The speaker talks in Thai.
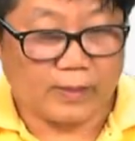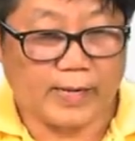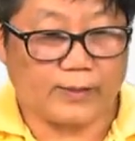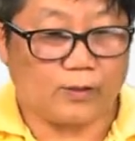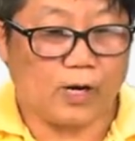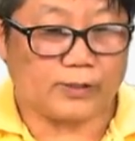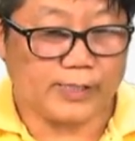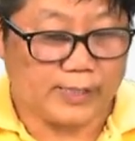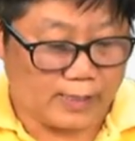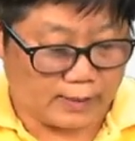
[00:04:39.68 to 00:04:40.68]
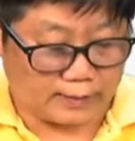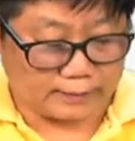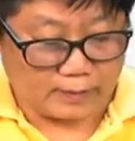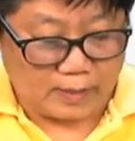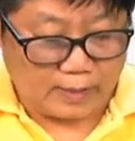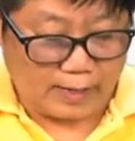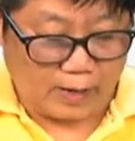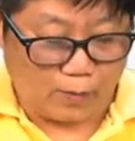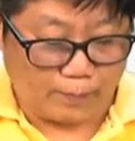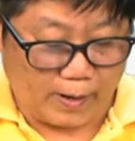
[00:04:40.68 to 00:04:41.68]
การทดลองที่ 1
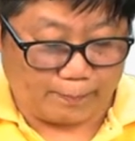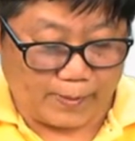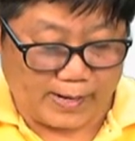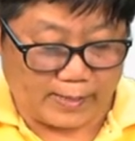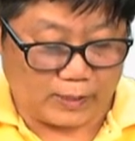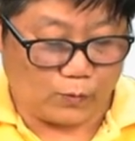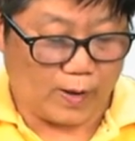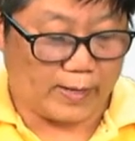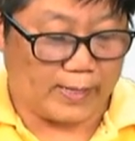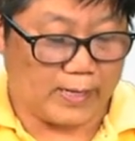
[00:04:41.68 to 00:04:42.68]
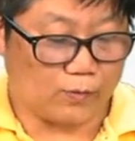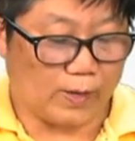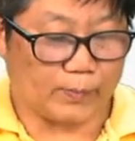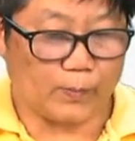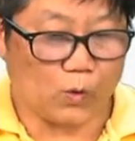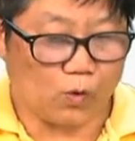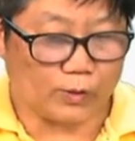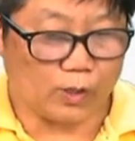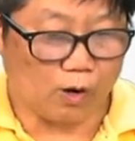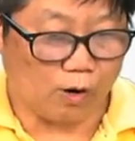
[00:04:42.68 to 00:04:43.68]
เราปรับเปลี่ยนหรือแวรี่ ความเข้มข้
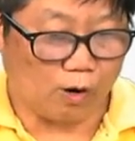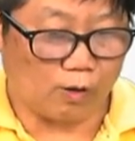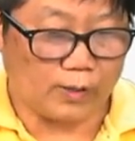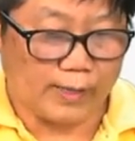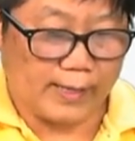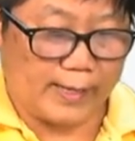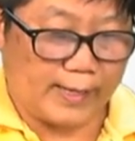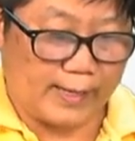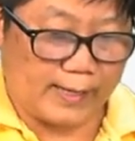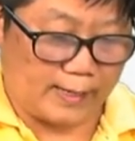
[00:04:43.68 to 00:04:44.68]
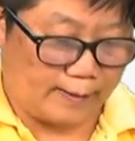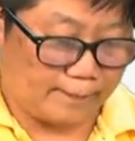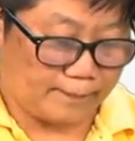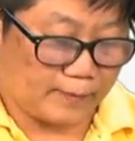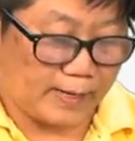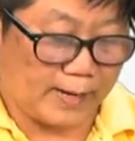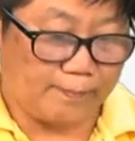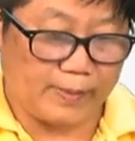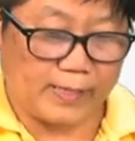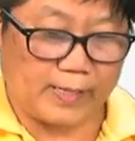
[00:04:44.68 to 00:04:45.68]
นของ A และ
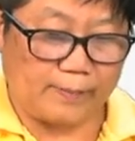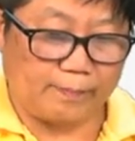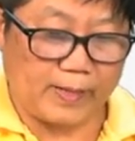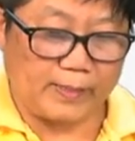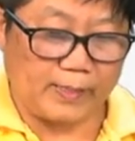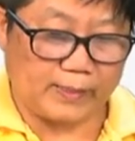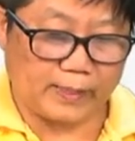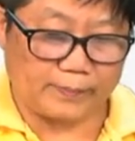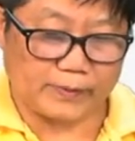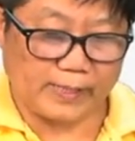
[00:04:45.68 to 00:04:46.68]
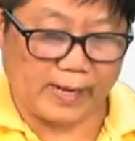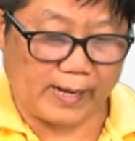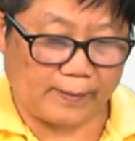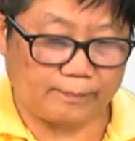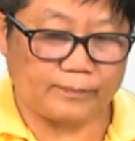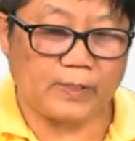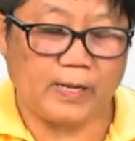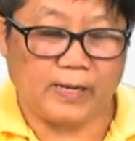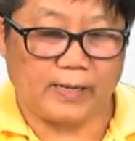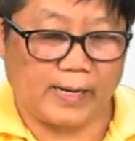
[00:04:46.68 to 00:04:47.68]
B เป็น 1 กับ
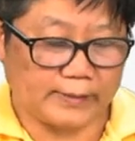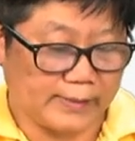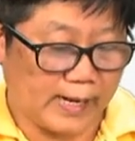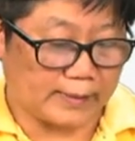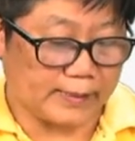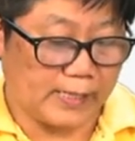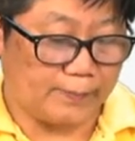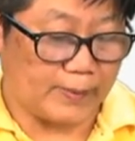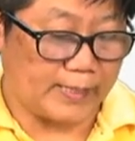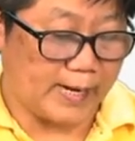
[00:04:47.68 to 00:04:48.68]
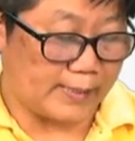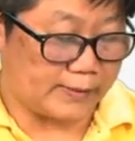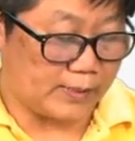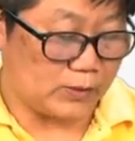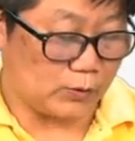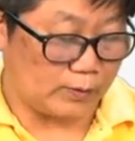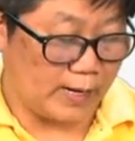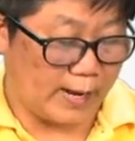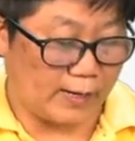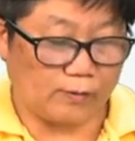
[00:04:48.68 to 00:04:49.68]
3 หลังจากที่ปฏิยาสิ้นสุด
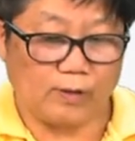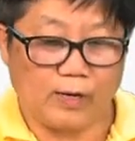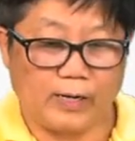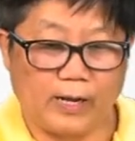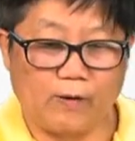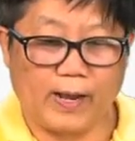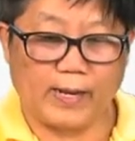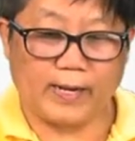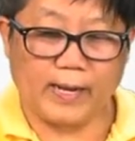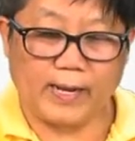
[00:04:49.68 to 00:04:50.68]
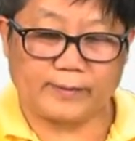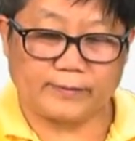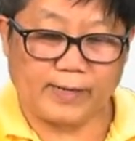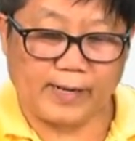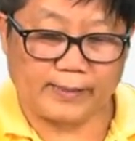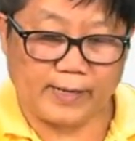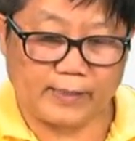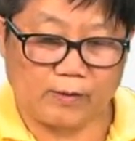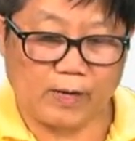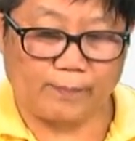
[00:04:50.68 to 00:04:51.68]
แล้วเราหาค่าอัตราได้
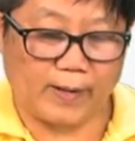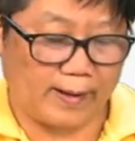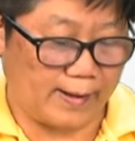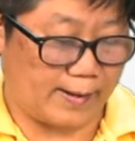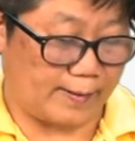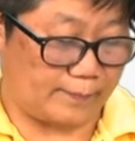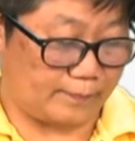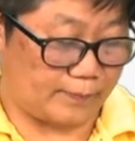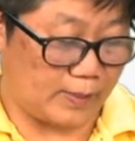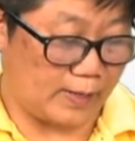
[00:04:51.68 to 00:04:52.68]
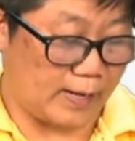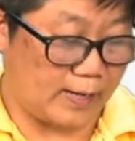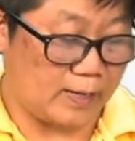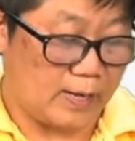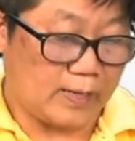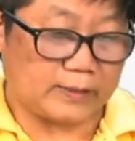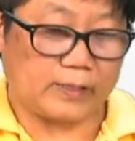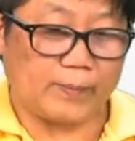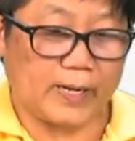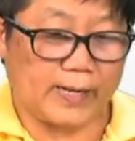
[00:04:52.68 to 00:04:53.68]
เท่ากับ5นะคะส
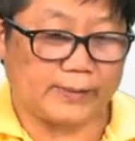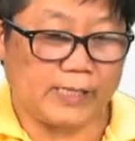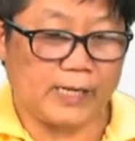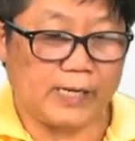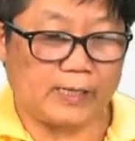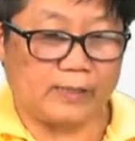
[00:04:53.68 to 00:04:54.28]
มการที่